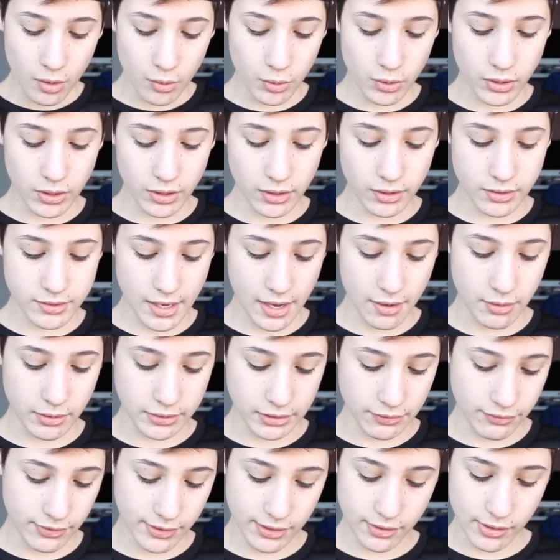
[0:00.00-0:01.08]
quindi sai
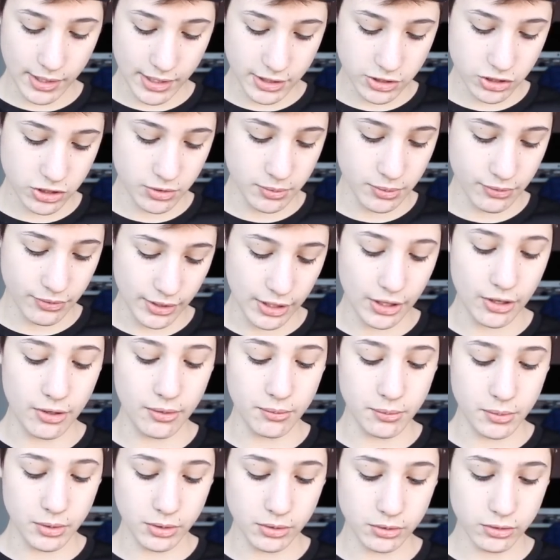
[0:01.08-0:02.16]
quante figuracce mi farò
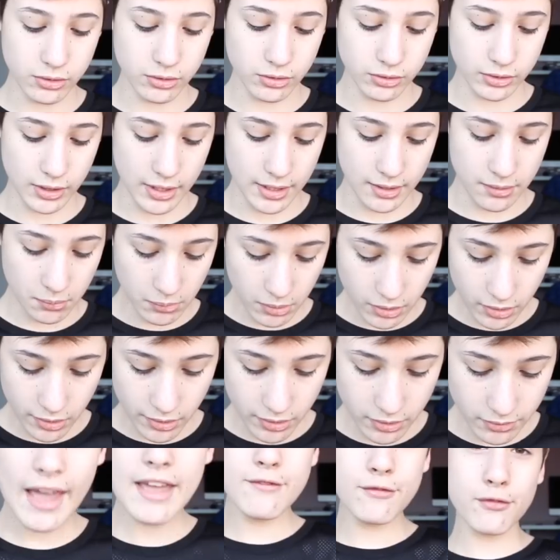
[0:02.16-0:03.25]
molto
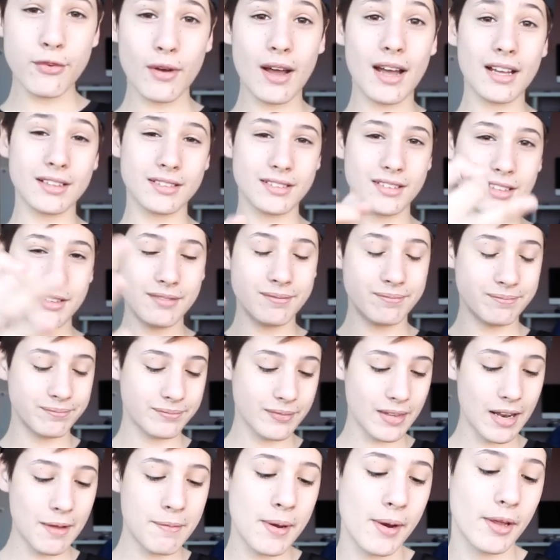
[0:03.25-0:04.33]
Tumblr e infatti
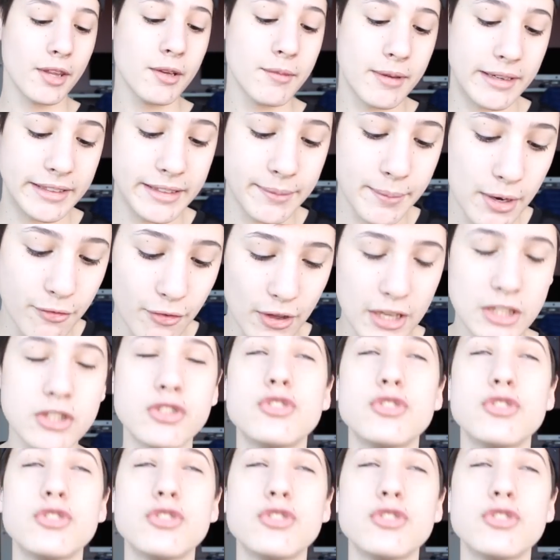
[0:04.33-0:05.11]
la prima domanda me la fa